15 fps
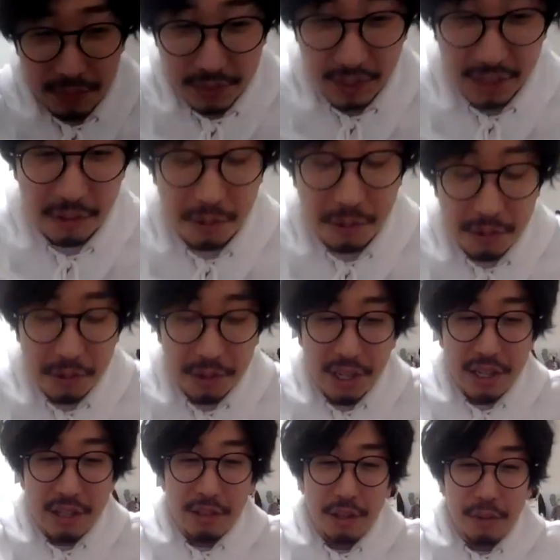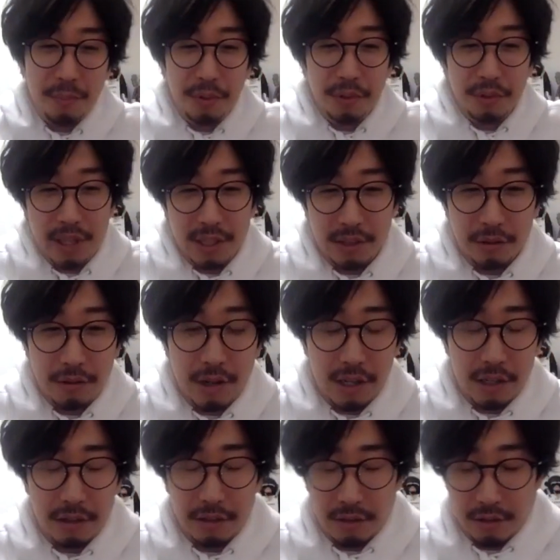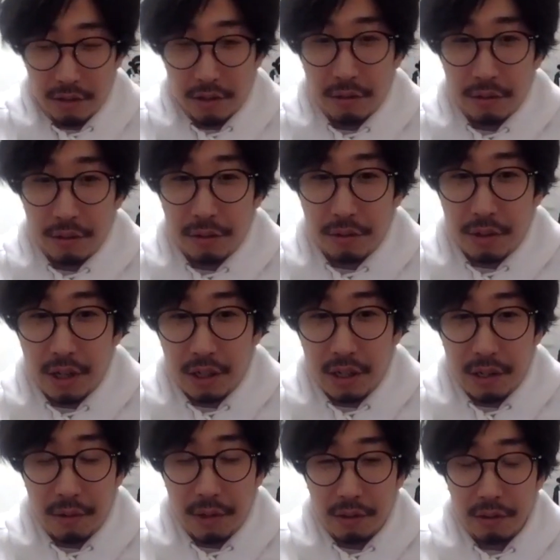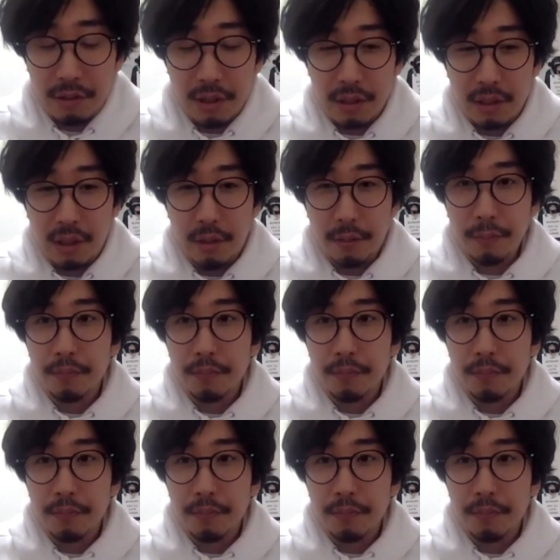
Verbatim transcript: なんか今後イラスト1本でとか、そういうお考えはあるんですか